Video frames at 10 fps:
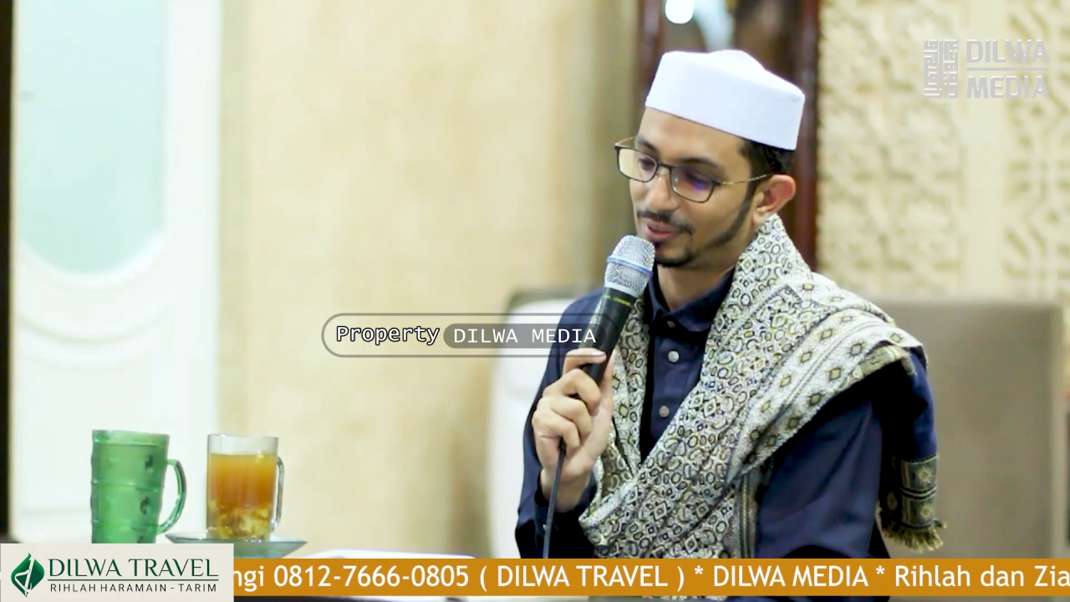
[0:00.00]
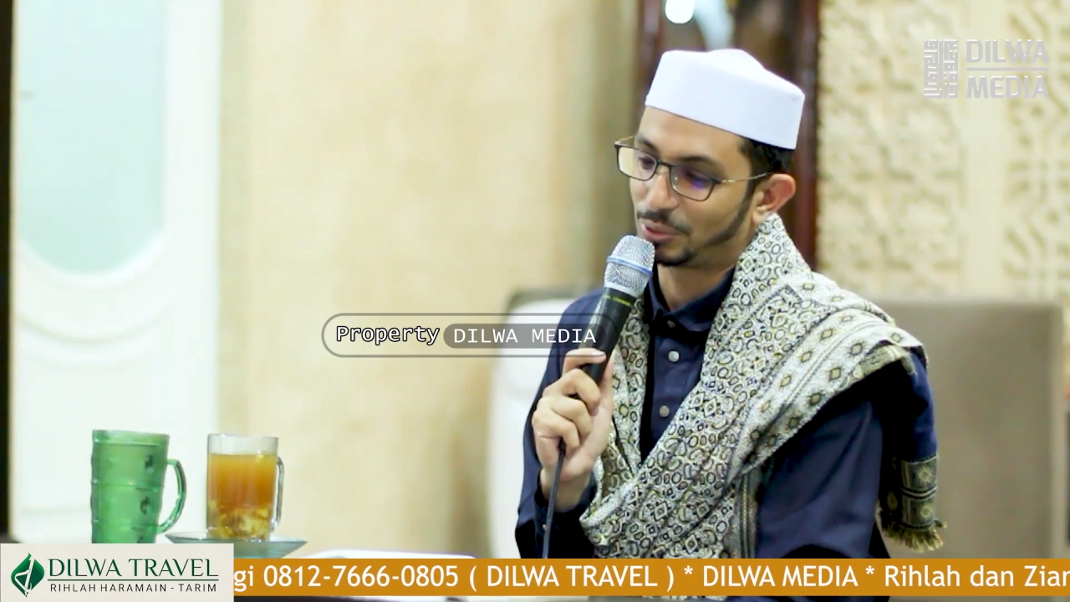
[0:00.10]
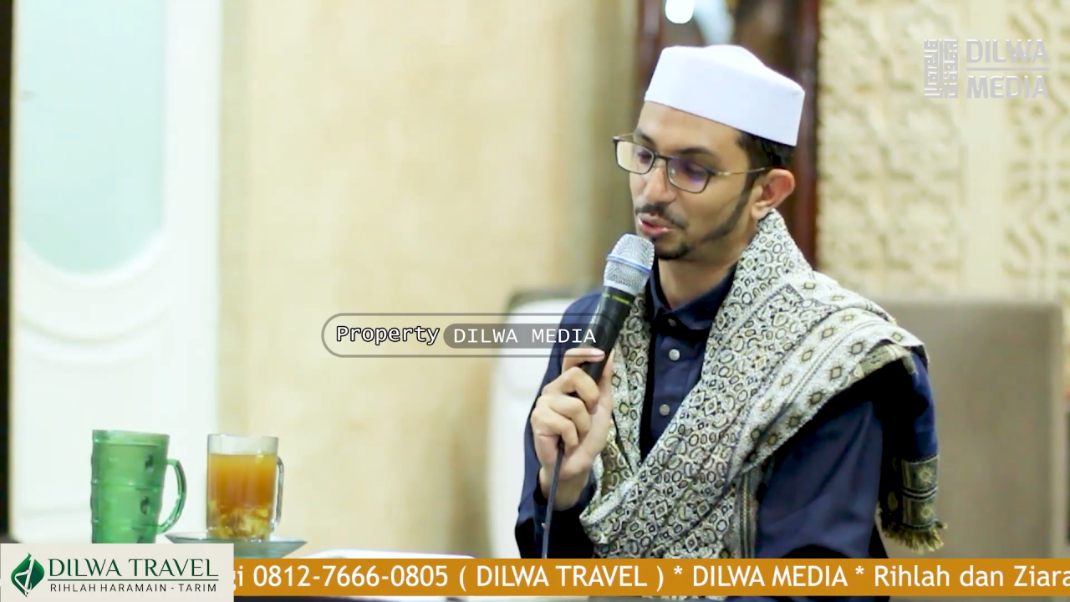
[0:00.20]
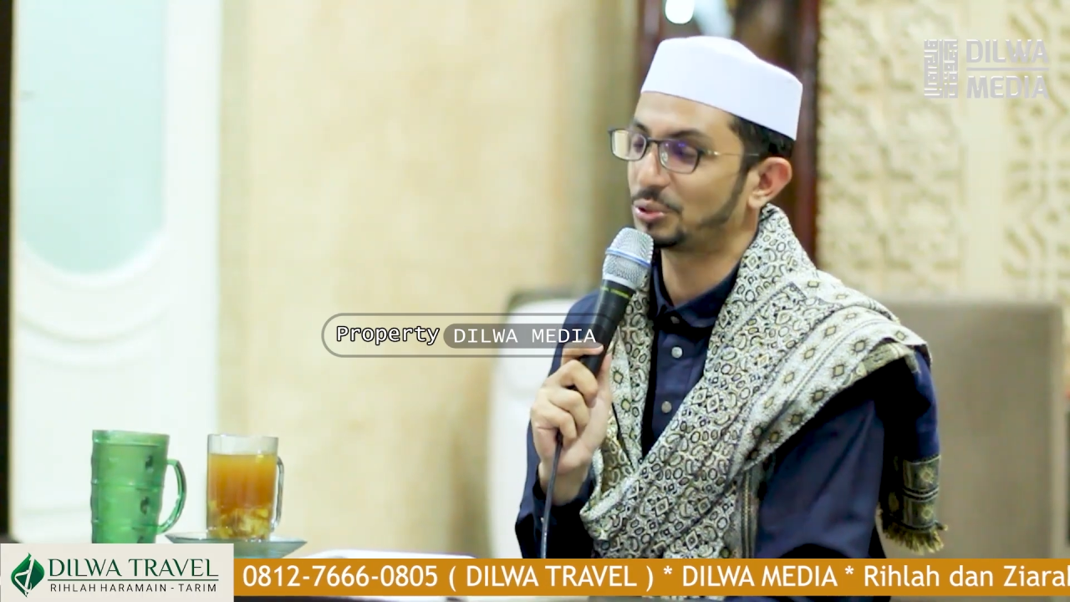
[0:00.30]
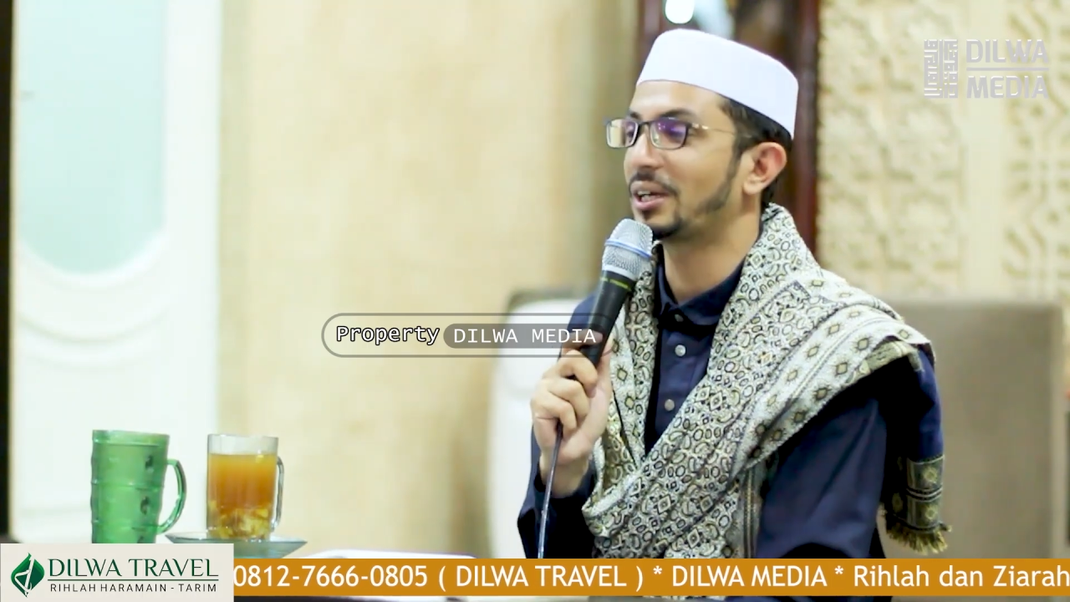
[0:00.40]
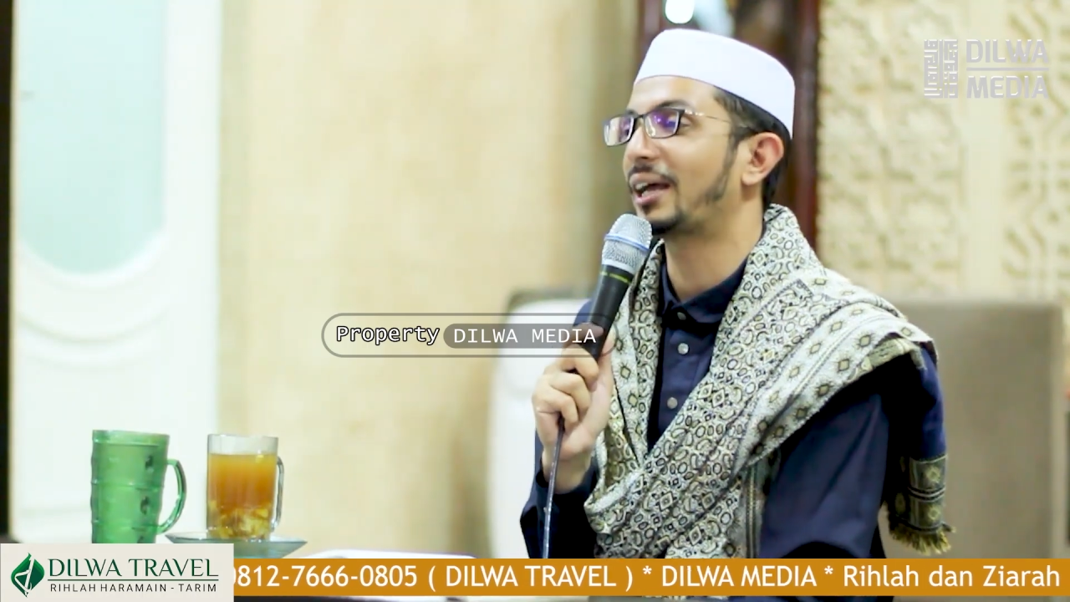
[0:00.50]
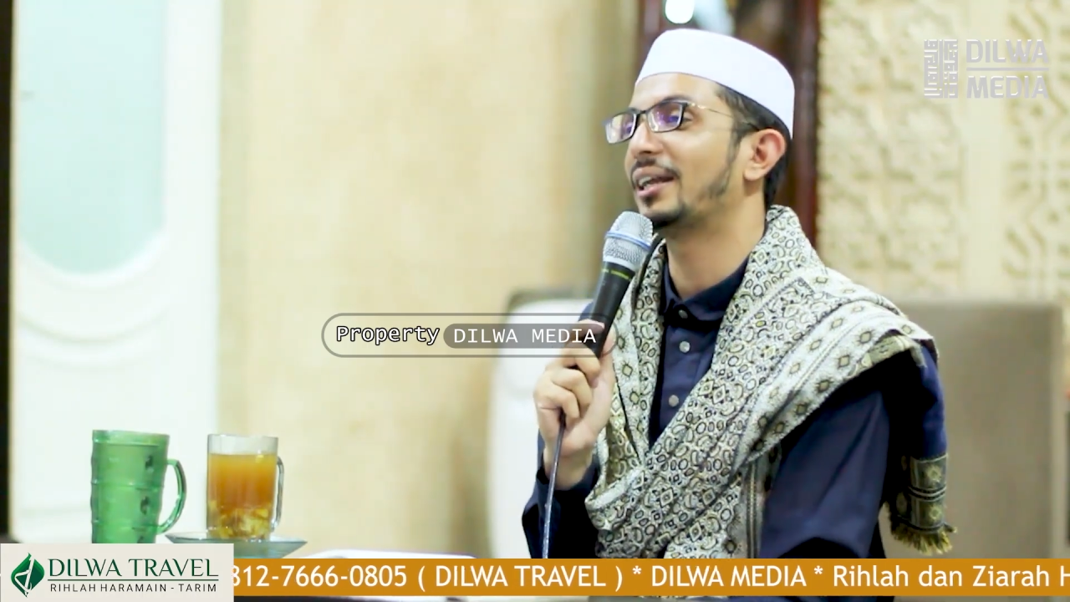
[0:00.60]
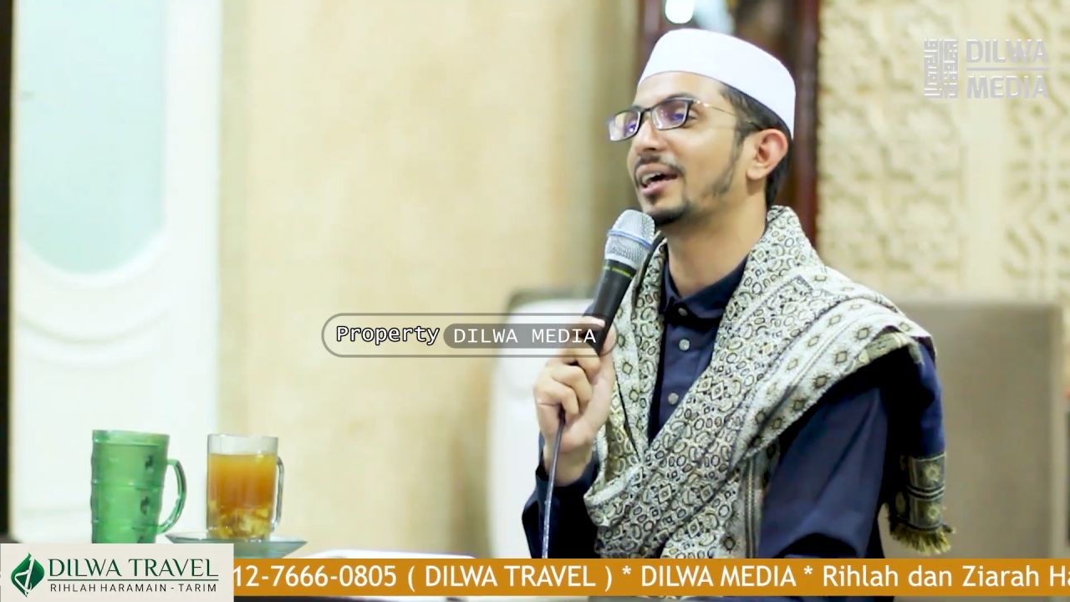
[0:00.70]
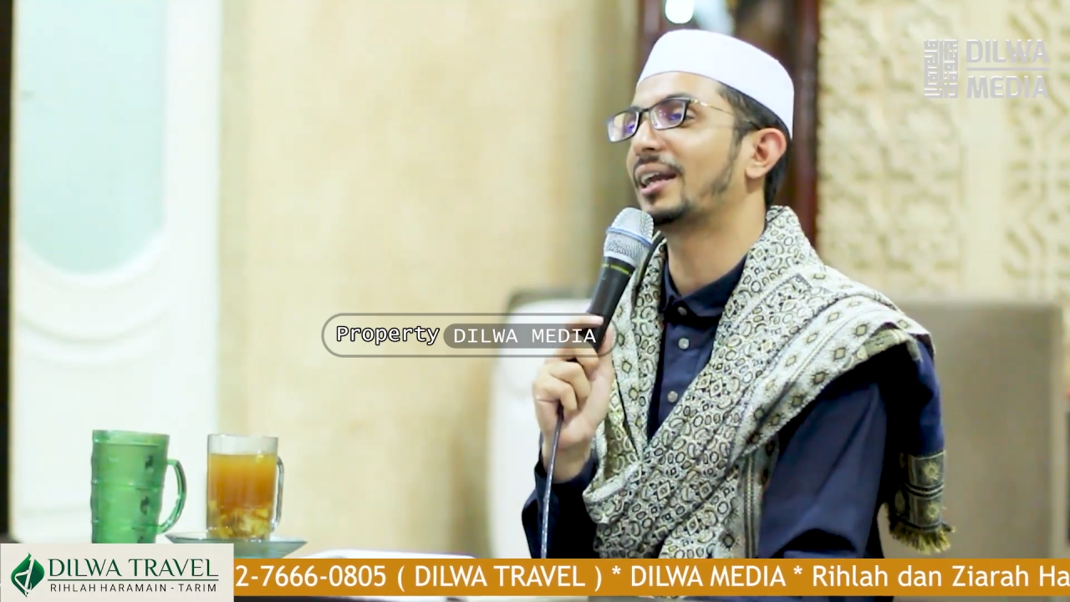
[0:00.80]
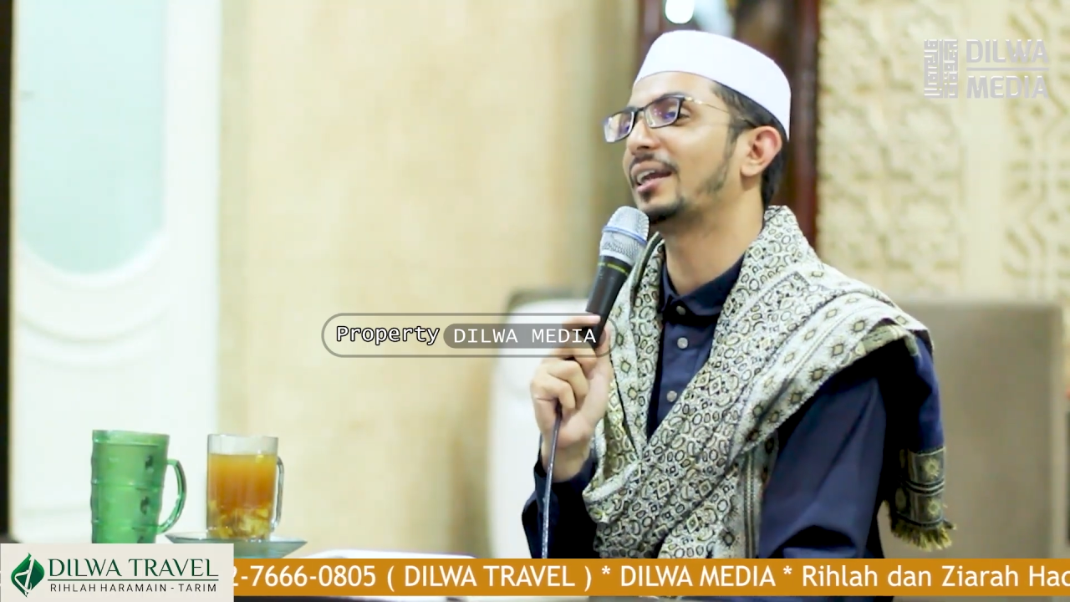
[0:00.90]
Khususnya kayak
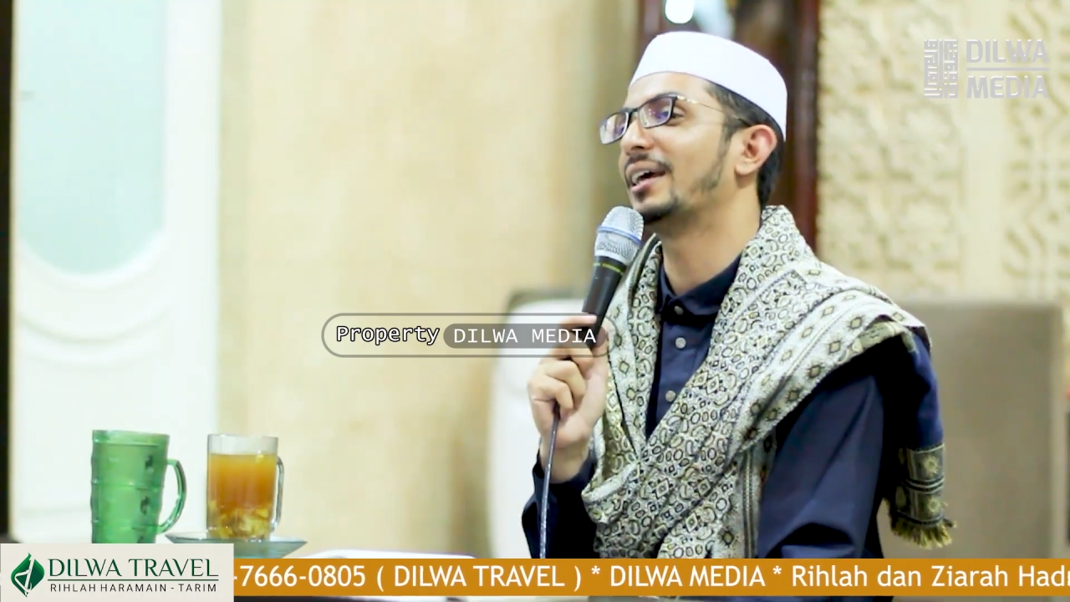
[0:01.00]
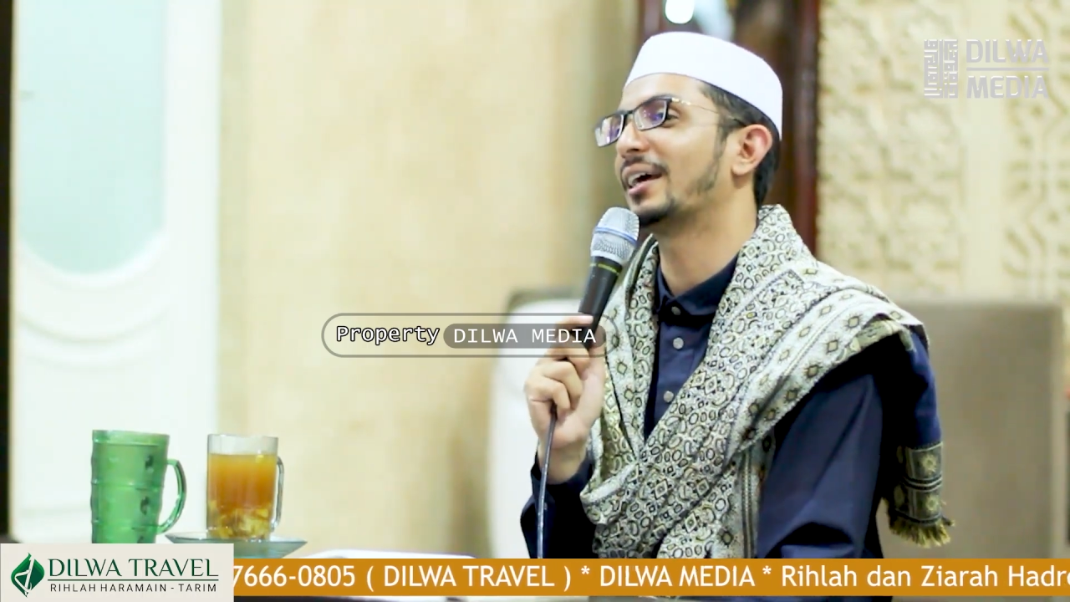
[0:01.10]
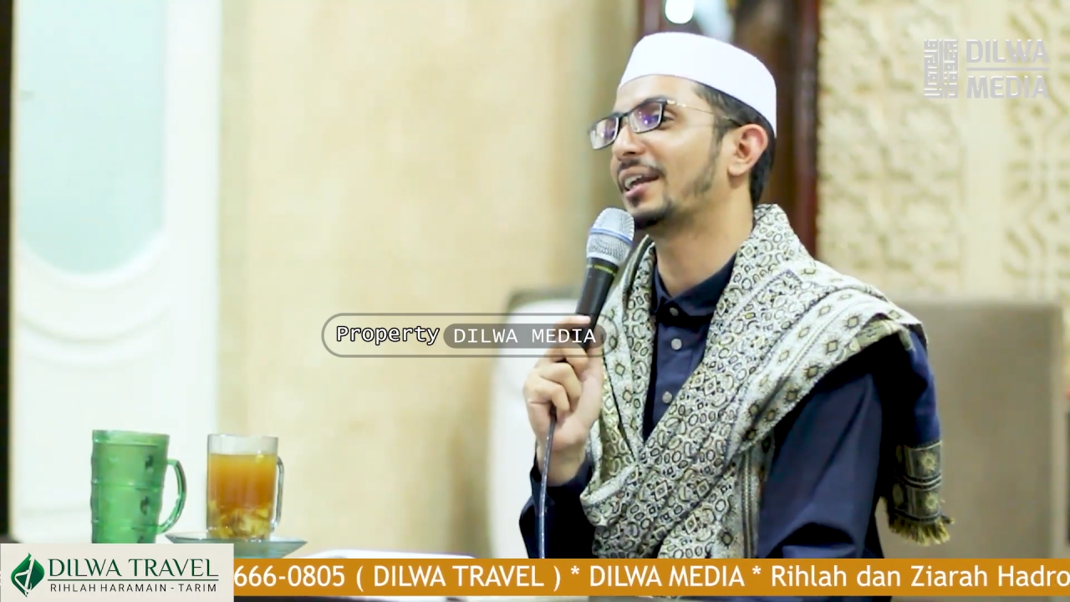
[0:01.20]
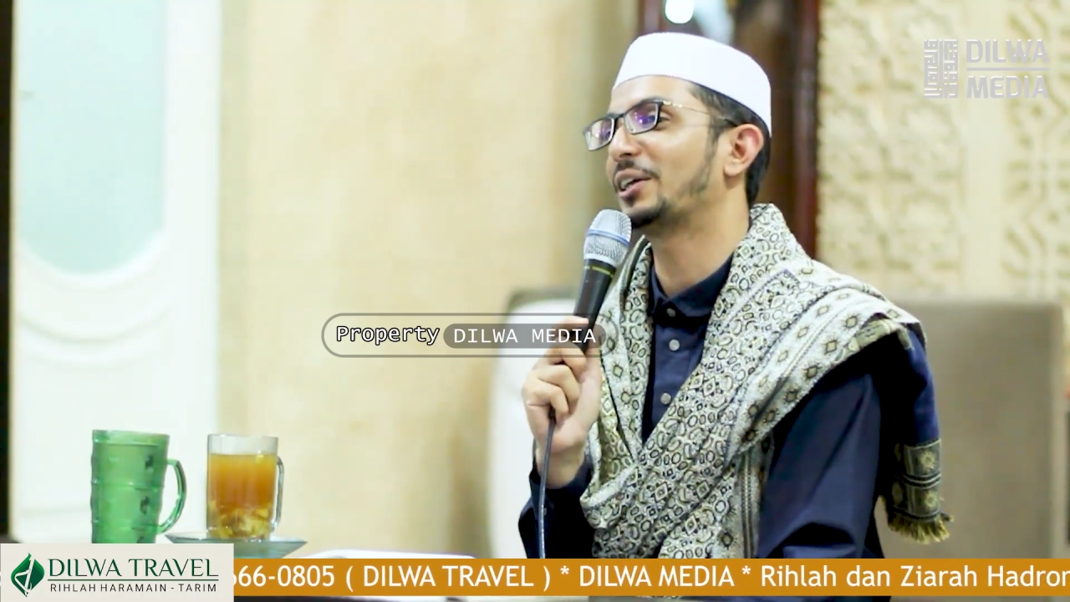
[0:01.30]
daerah-daerah